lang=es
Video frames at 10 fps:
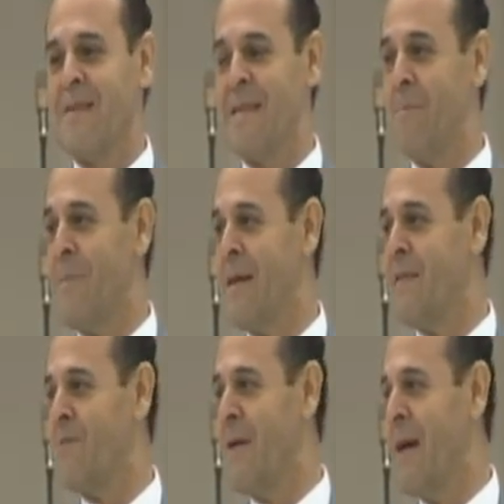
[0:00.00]
Siempre
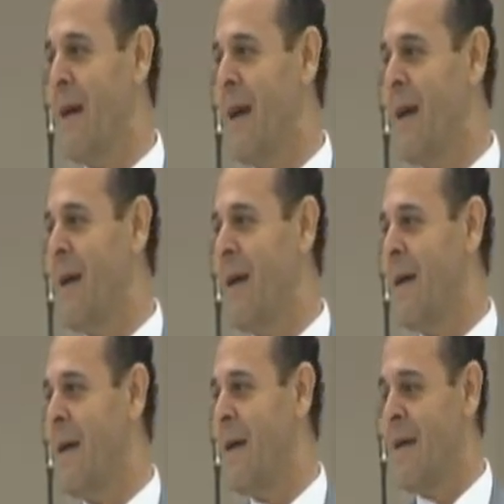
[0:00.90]
es una,
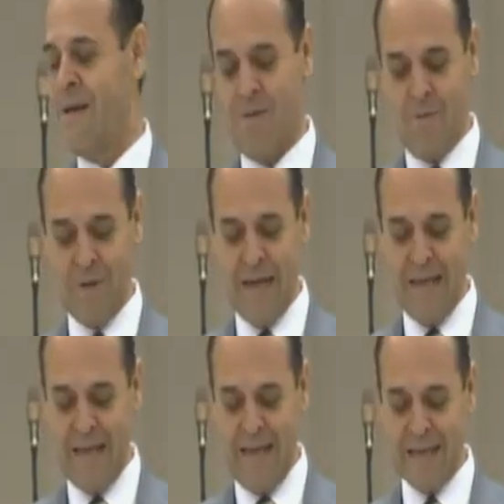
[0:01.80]

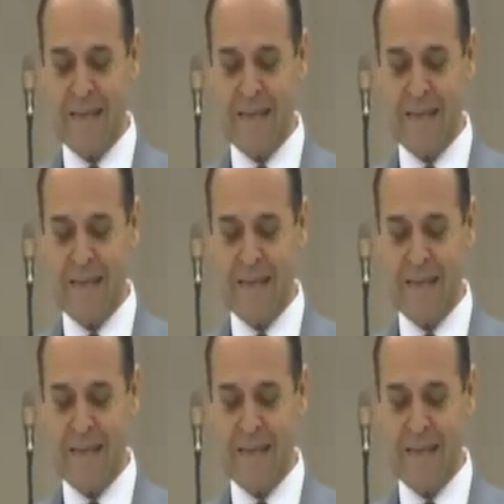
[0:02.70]
alegría